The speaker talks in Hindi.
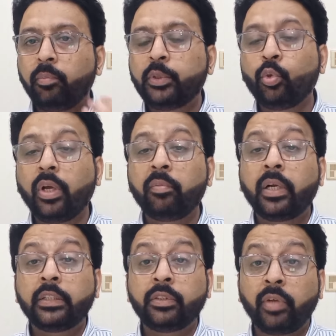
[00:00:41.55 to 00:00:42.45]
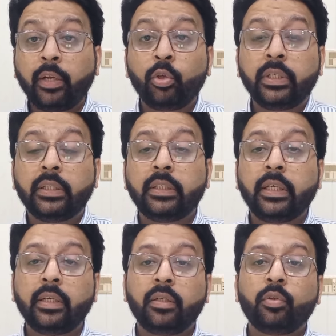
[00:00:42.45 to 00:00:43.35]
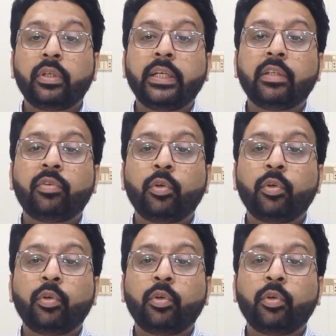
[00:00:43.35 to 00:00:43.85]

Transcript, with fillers: मसूड़ा हमारा स्वेल हो जाता है कई